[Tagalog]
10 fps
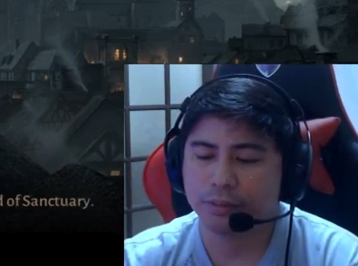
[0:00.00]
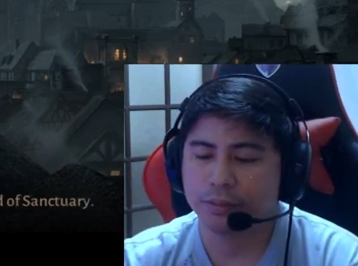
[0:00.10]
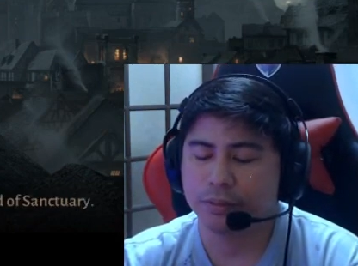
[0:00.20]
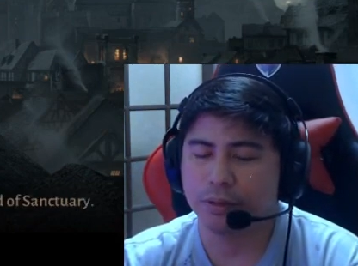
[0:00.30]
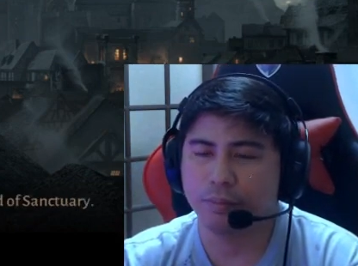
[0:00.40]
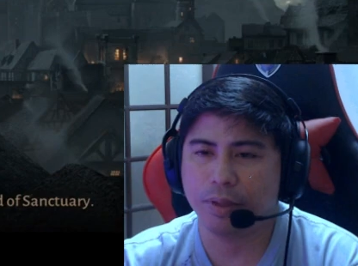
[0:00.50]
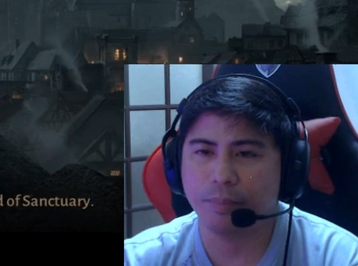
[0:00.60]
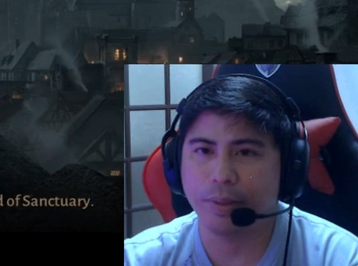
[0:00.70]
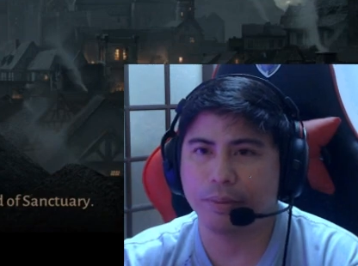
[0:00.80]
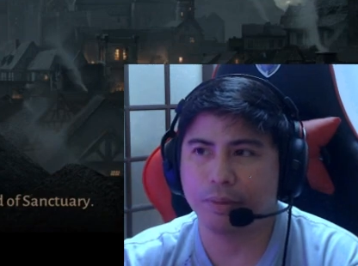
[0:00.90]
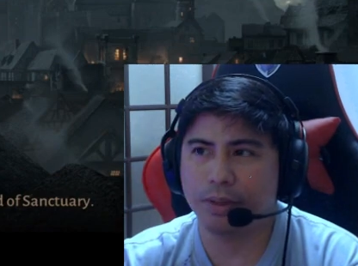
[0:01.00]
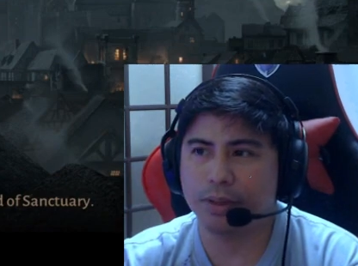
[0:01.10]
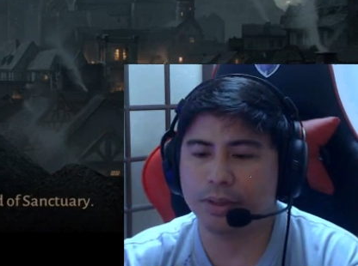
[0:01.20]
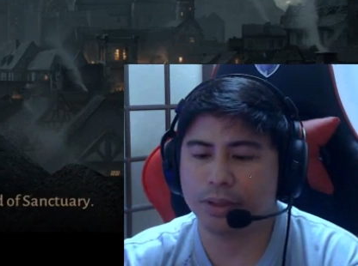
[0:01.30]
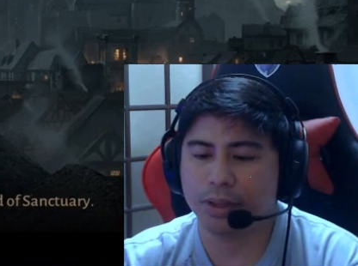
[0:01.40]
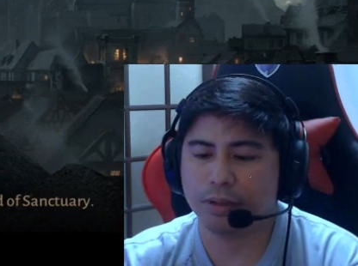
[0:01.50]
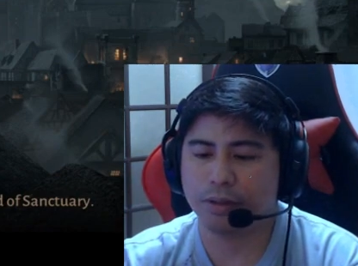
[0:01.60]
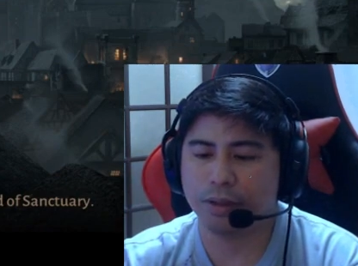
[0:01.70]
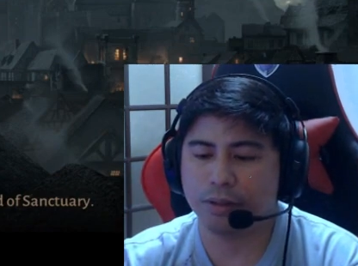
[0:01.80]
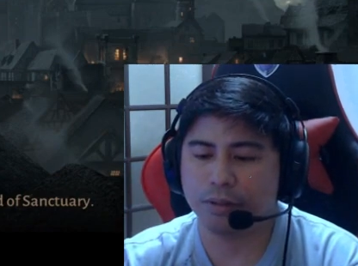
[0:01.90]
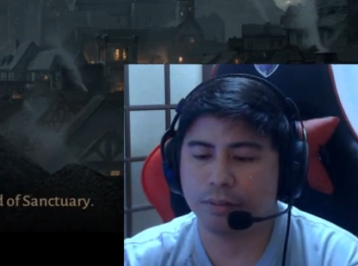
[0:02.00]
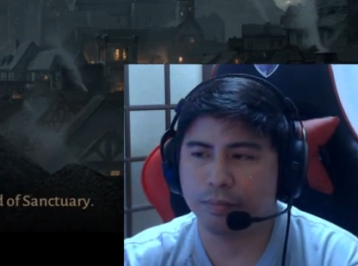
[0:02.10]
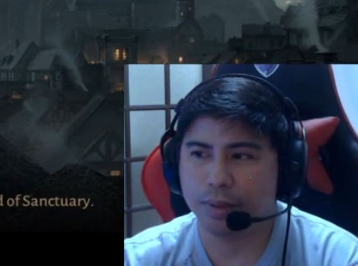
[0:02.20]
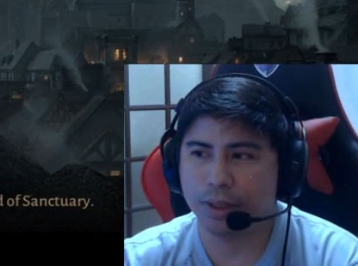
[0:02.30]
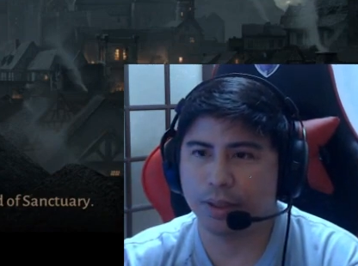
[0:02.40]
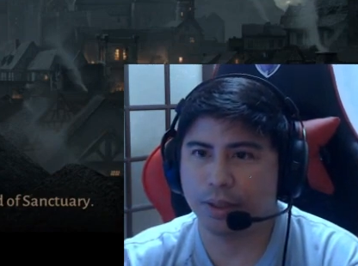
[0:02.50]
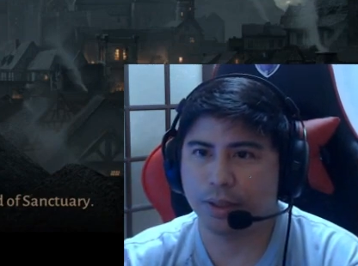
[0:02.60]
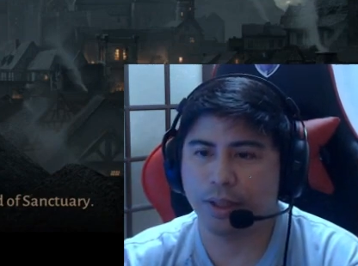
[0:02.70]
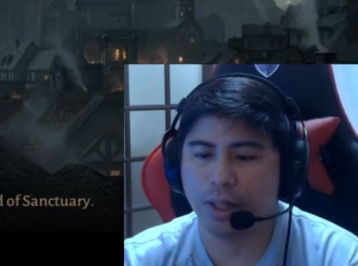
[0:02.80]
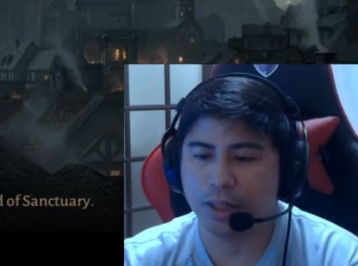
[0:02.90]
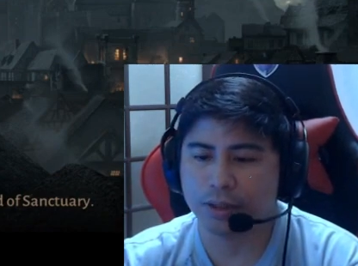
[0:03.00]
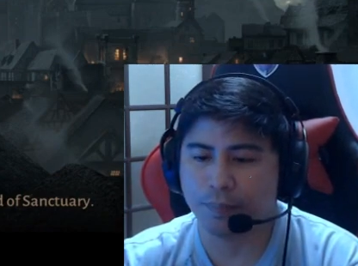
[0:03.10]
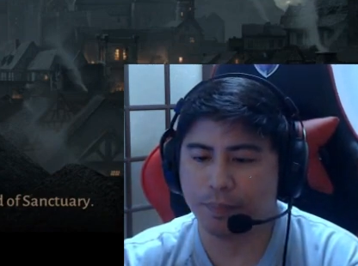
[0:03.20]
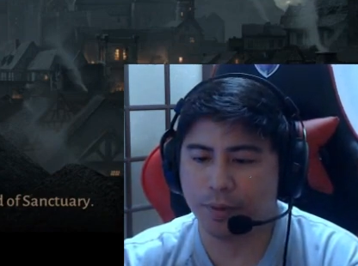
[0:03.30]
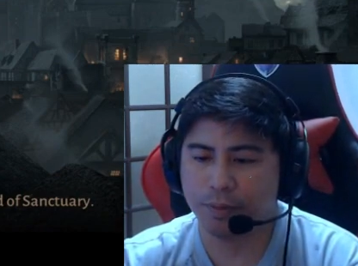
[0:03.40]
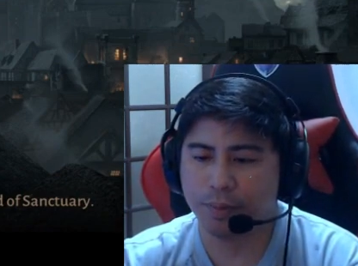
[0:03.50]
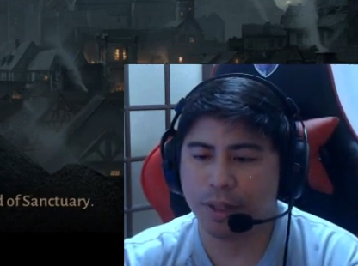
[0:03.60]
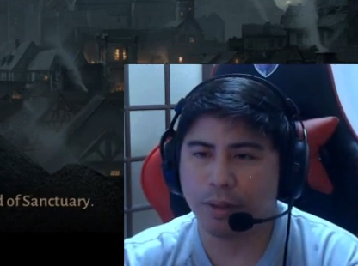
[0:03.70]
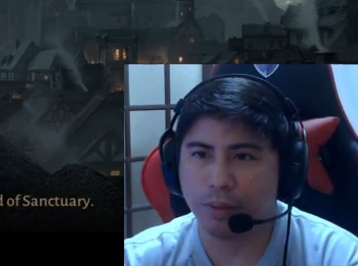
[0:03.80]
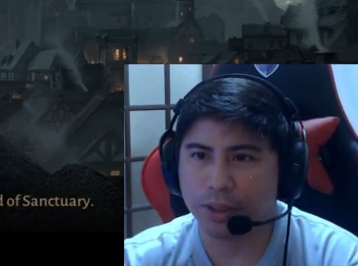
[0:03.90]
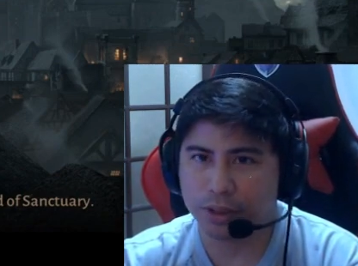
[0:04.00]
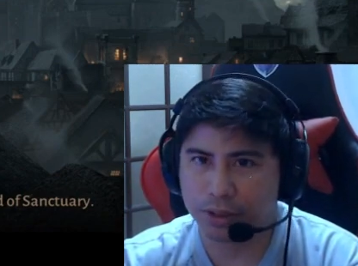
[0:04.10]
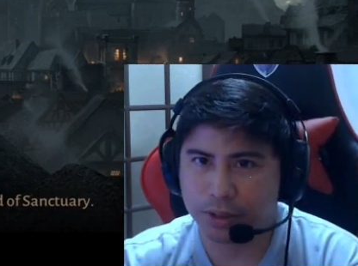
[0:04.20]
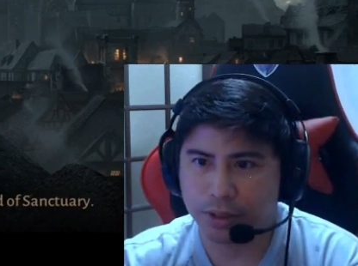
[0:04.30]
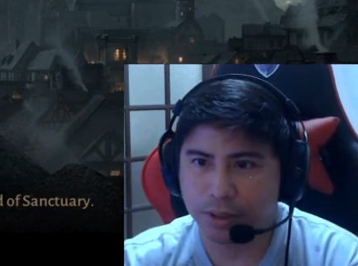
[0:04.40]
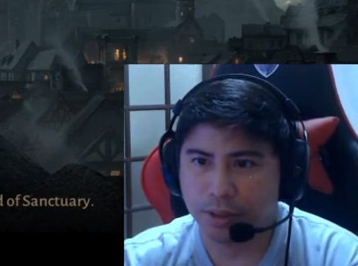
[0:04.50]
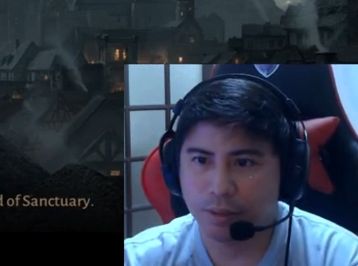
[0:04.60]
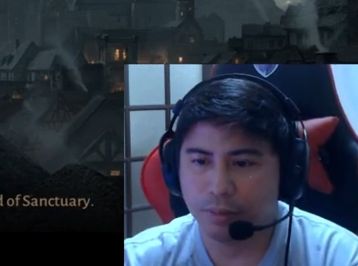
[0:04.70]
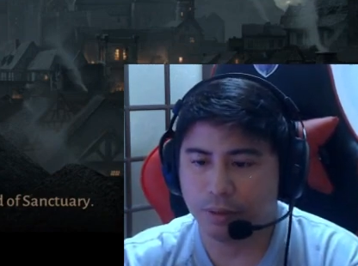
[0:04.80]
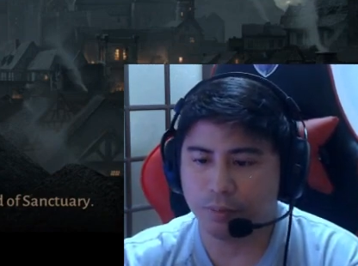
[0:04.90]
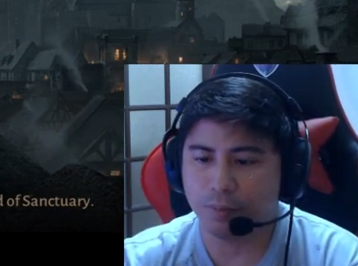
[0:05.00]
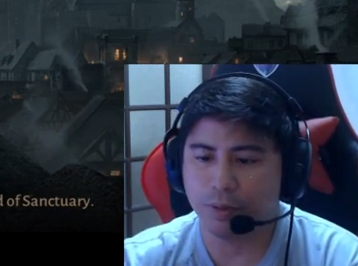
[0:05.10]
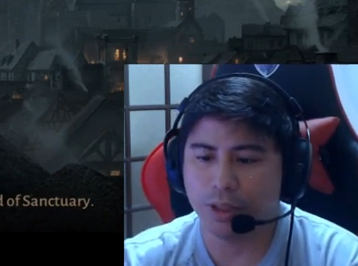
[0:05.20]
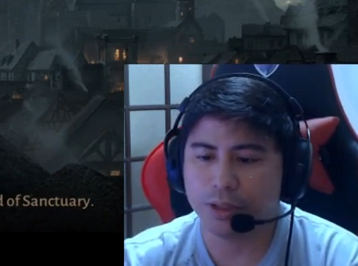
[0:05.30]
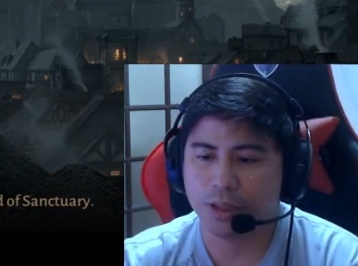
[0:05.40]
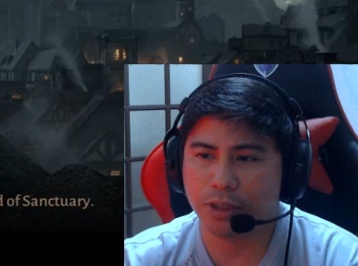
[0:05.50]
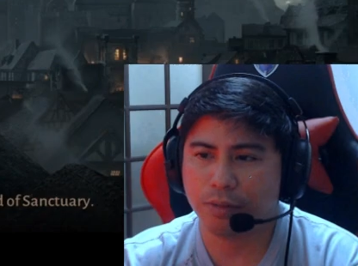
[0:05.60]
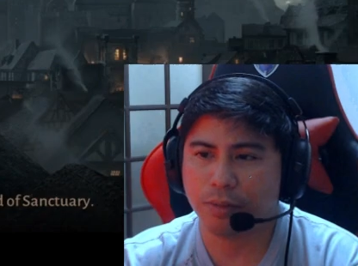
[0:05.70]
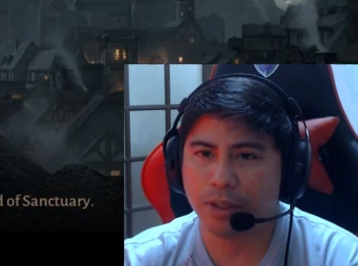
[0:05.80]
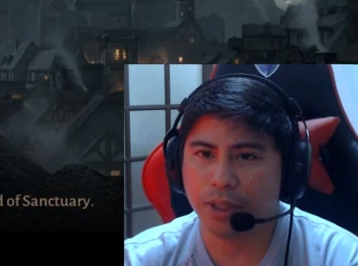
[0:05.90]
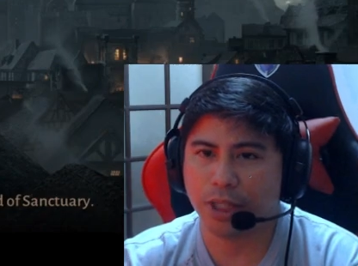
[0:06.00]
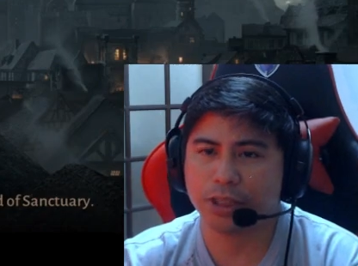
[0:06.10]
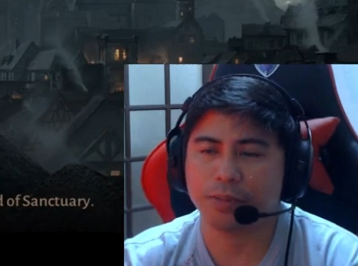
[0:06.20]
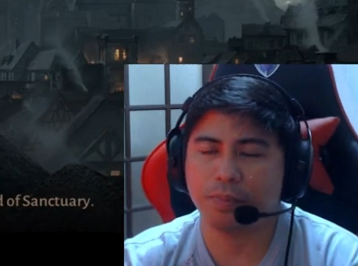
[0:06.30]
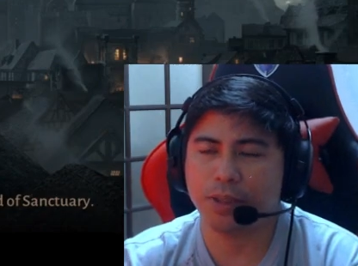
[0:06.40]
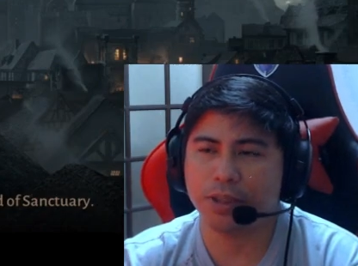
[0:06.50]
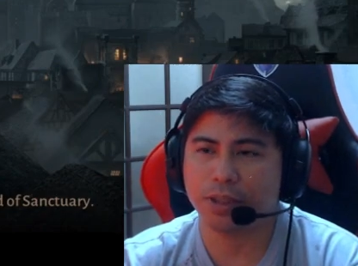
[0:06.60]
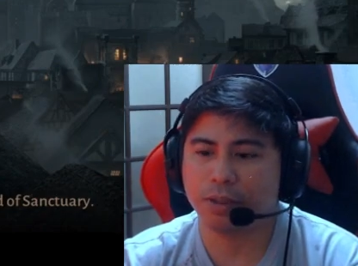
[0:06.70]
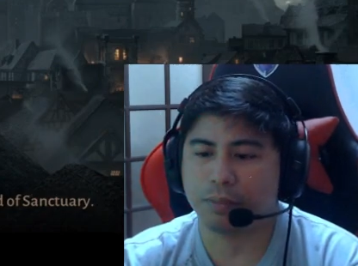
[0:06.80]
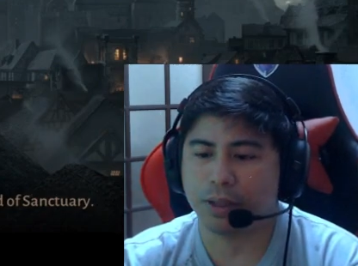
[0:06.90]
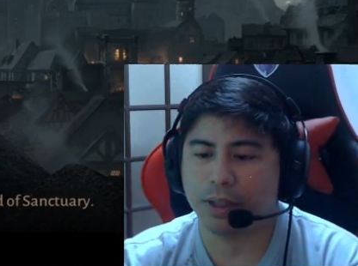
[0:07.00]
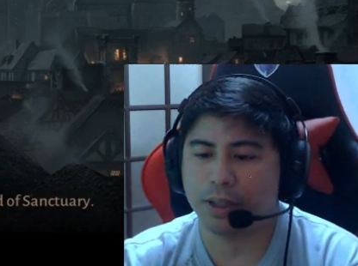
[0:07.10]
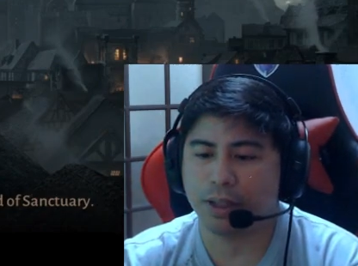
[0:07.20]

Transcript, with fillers: So, yung mga bounties, yun yung ano, uh, i-accept mo yung mga quest, magbibigay sa'yo ng mga XP tsaka mga